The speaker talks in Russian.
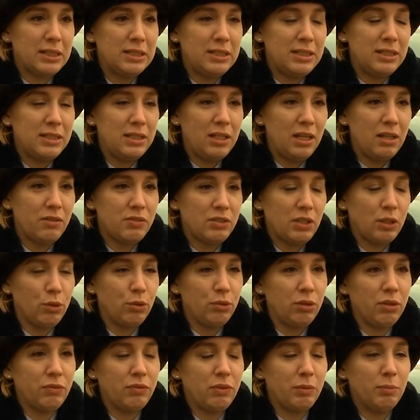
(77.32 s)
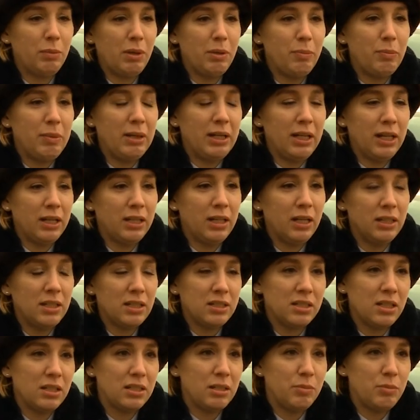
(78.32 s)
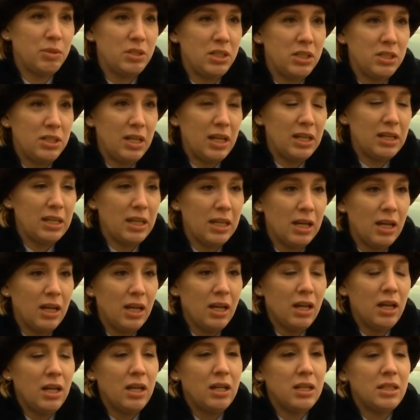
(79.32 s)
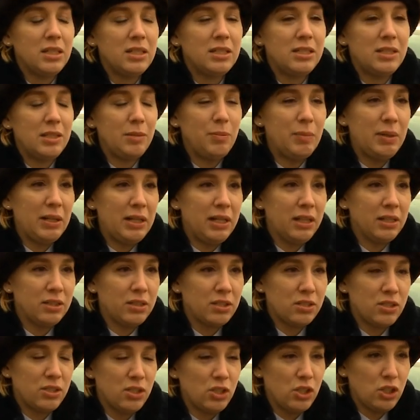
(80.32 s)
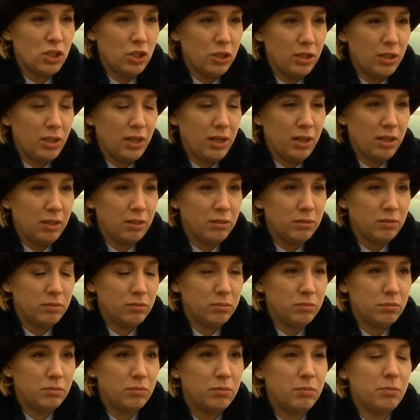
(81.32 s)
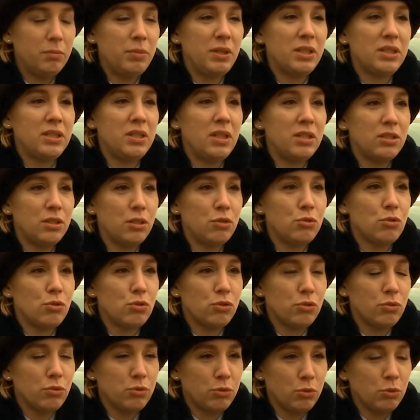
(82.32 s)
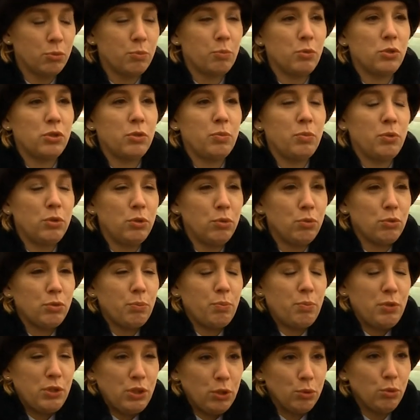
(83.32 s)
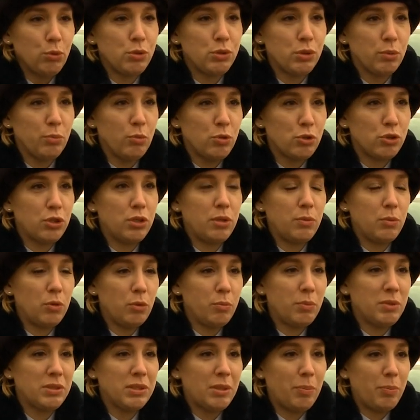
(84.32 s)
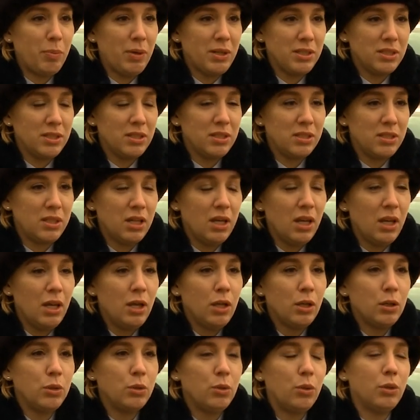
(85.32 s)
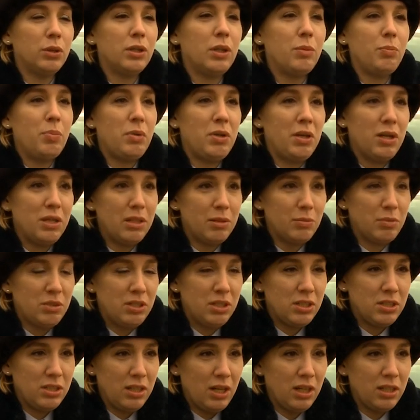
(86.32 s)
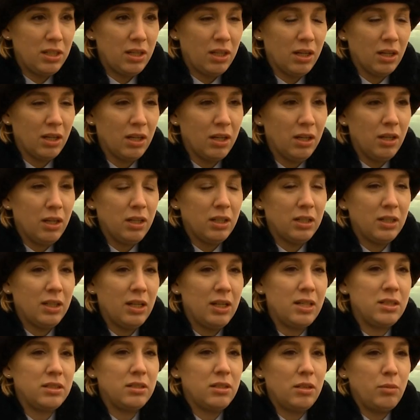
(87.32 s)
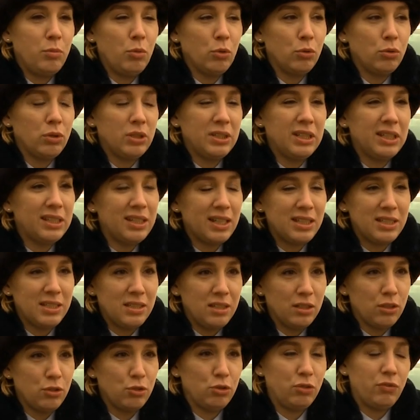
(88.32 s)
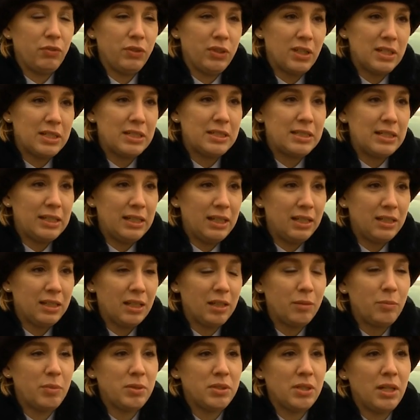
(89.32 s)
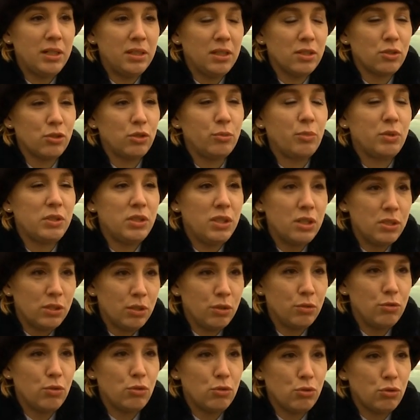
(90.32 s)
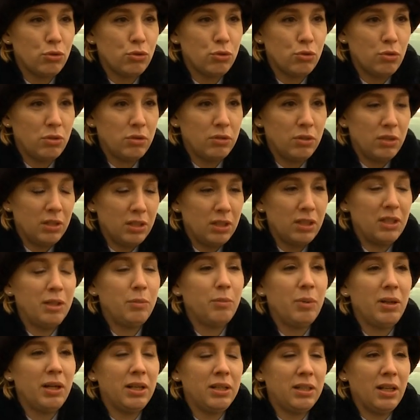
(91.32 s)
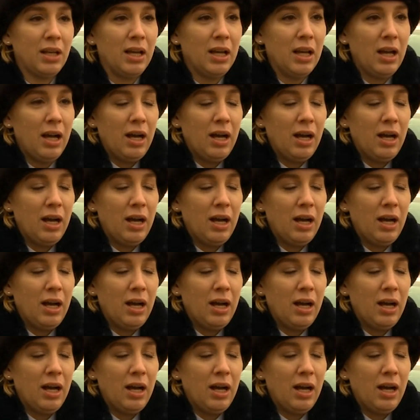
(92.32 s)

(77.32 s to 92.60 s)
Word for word: детей детей в салоне автомобиля да, на заднем сидении с 7 лет разрешена без детских неустройств, то есть просто пристегнуться можно ремнем безопасности. Но на переднем сидении, да, если ребенок не достиг еще 12 лет, обязательно должно быть детское удерживающее устройство. Либо это